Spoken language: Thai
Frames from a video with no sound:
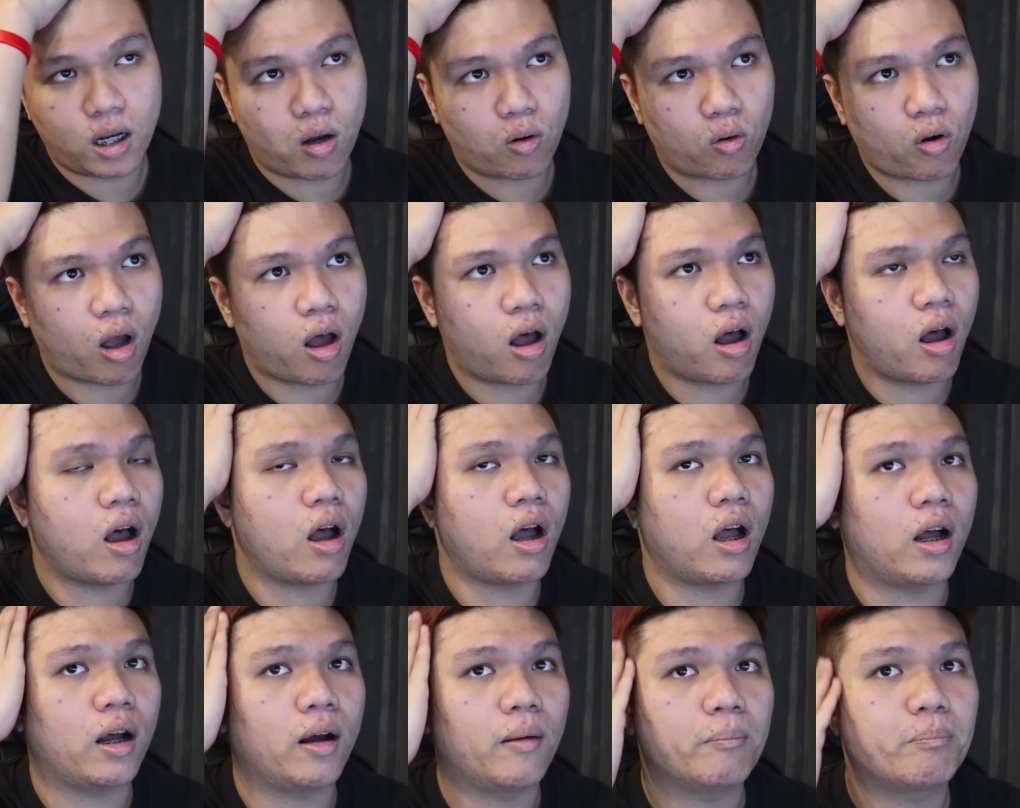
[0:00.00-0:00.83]
แล้วก็
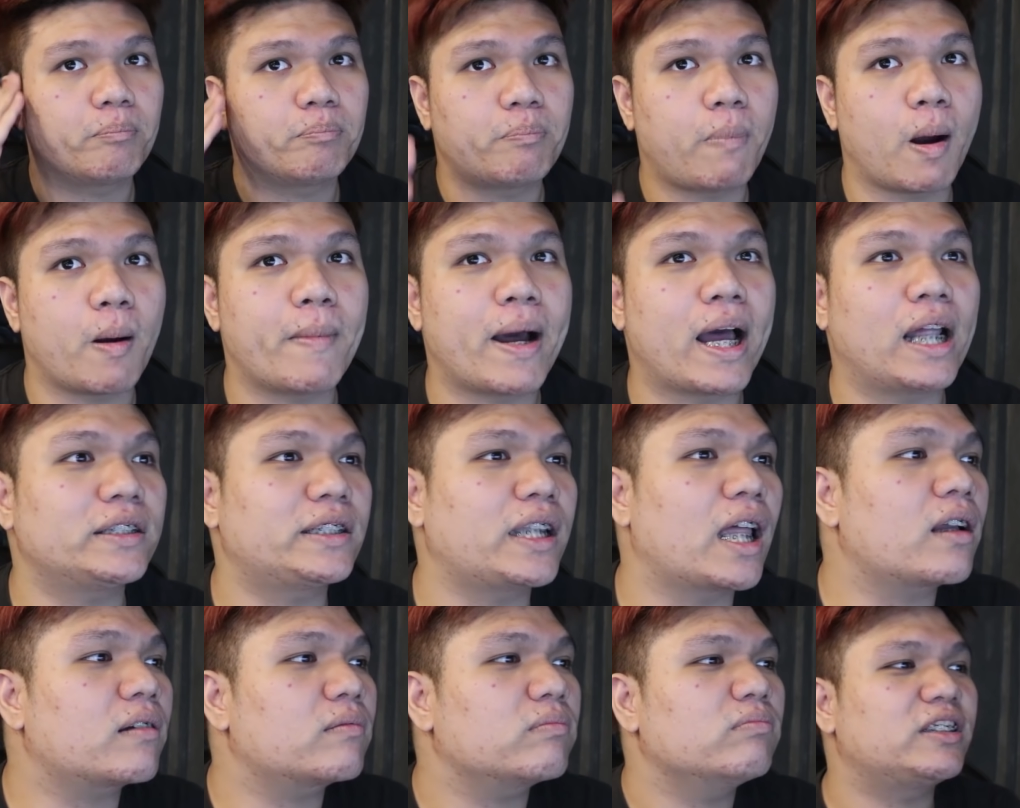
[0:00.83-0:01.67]
ประมาณ
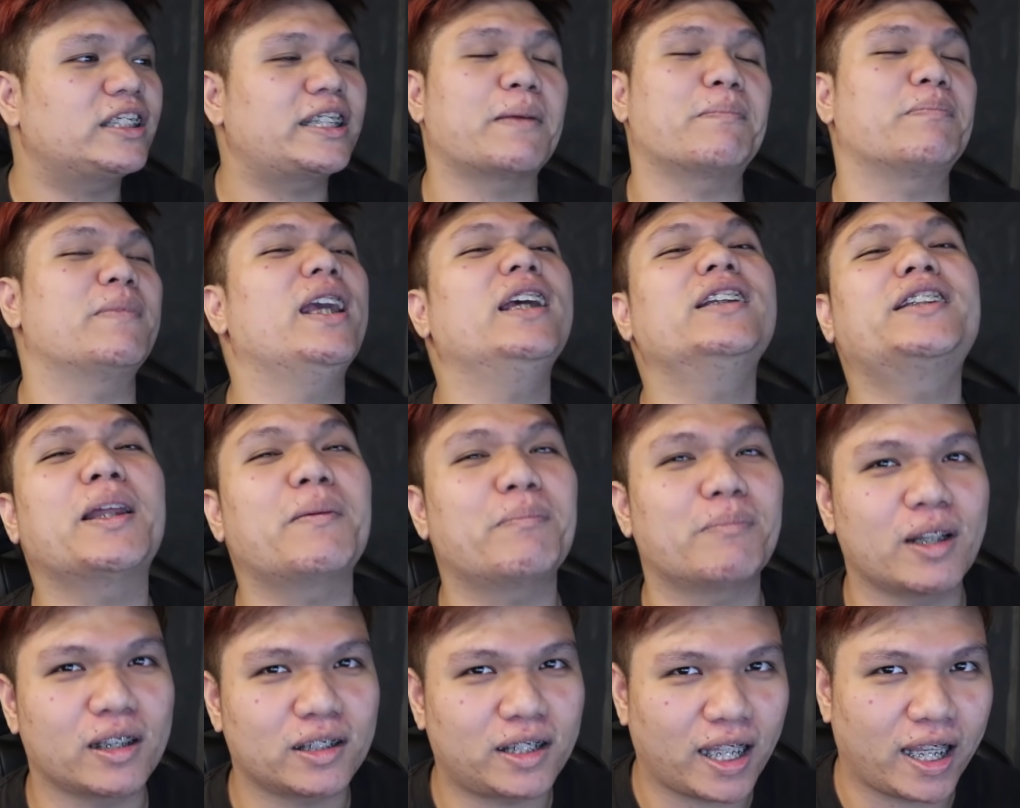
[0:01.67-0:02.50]
สัก
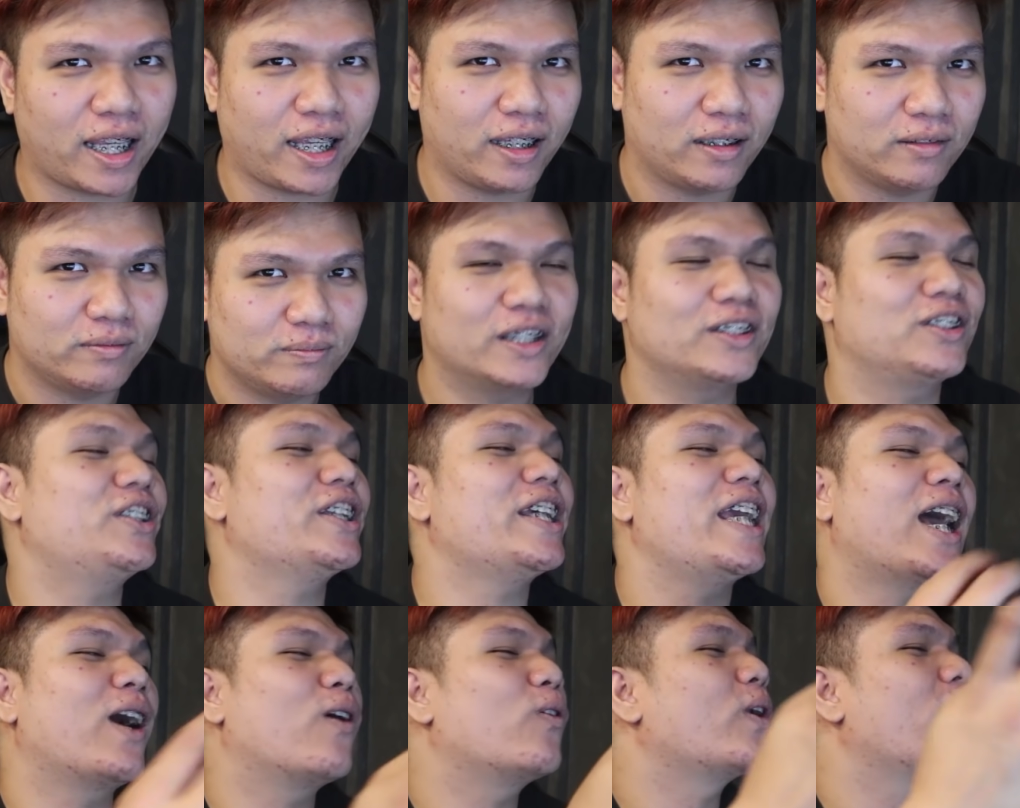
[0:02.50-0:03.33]
10-20 นาทีเสี
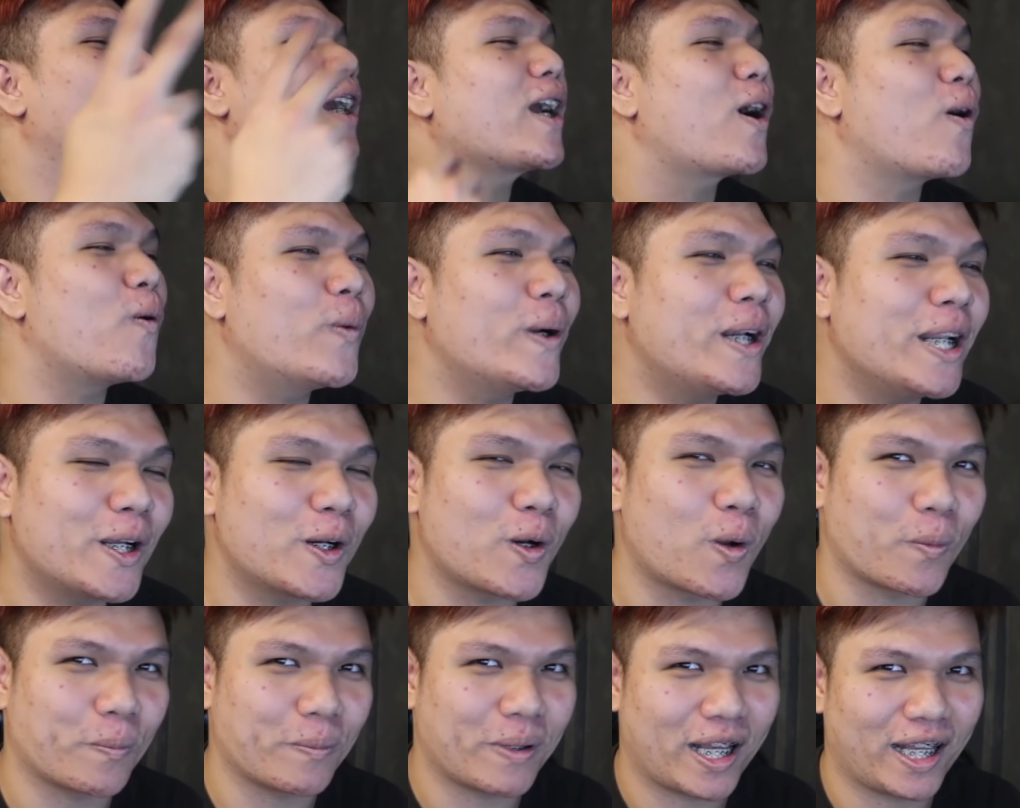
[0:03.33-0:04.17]
ยคนนั้นเขาก็เดิน
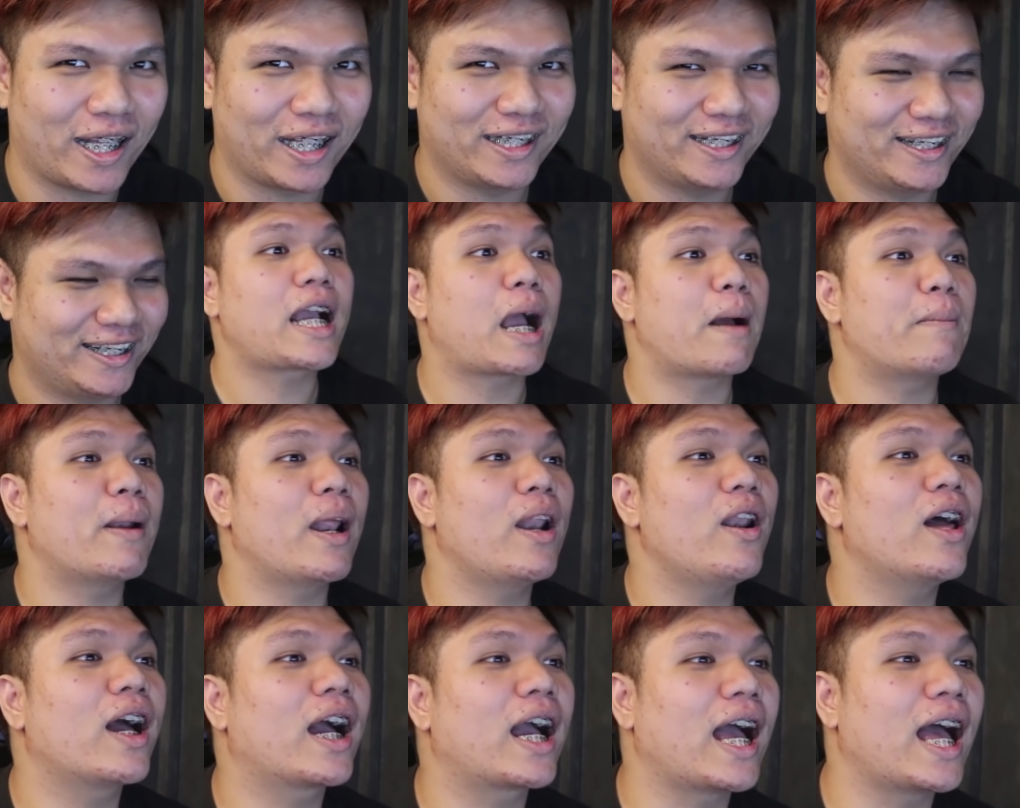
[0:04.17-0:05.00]
ออกมากลับแล้
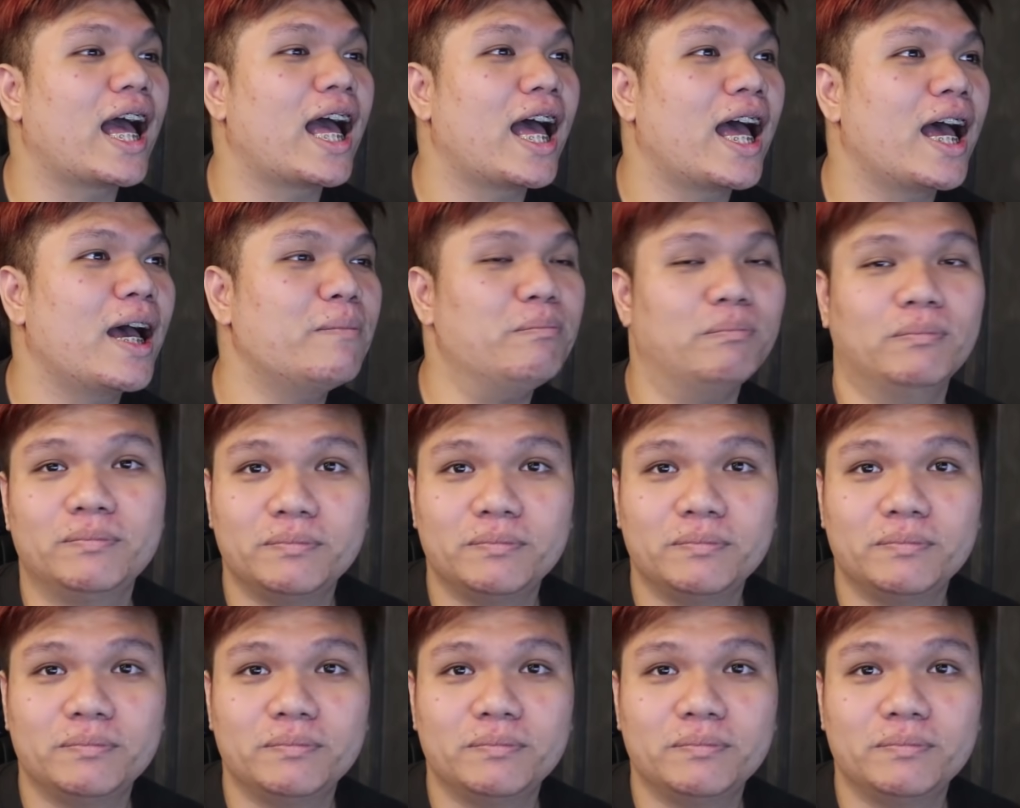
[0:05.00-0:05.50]
วเหรอครับ